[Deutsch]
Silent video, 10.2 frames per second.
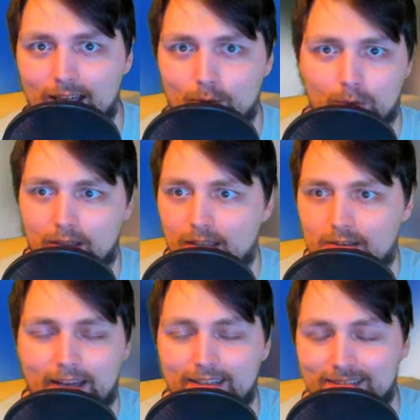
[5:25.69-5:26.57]
hat oder eine
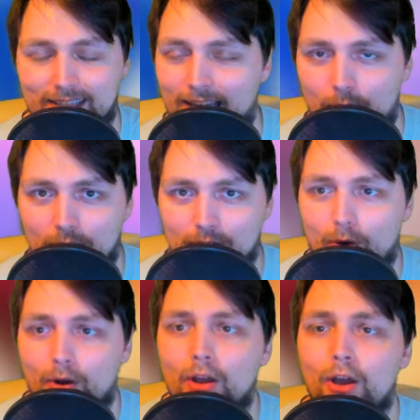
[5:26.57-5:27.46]
zweite Seele oder
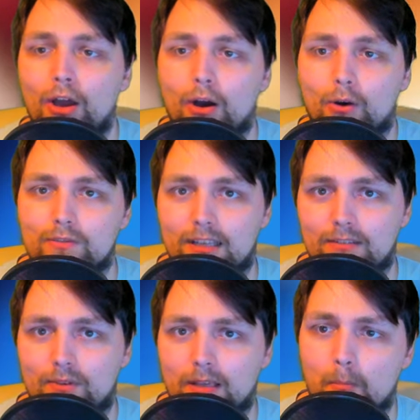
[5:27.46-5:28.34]
so und
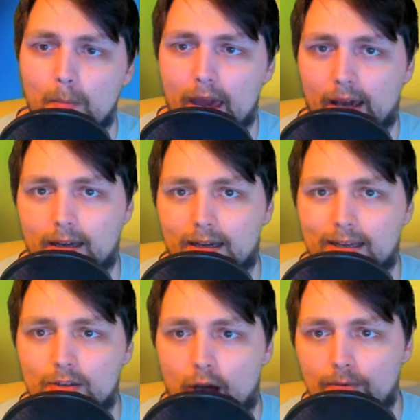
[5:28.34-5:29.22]
deswegen
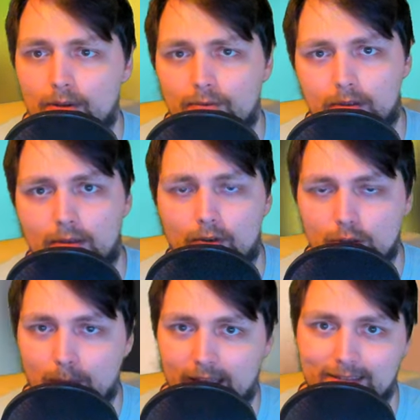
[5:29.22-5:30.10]
mehrere Teufelsfrüchte
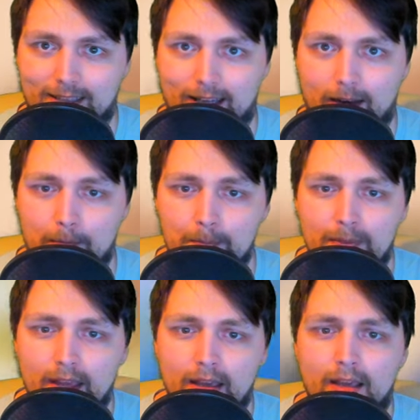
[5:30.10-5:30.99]
verspeisen kann.
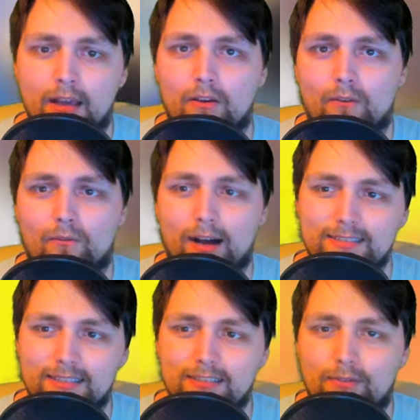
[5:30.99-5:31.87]

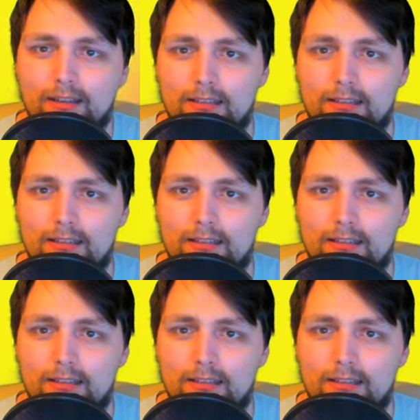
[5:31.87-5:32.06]
Was ist, wenn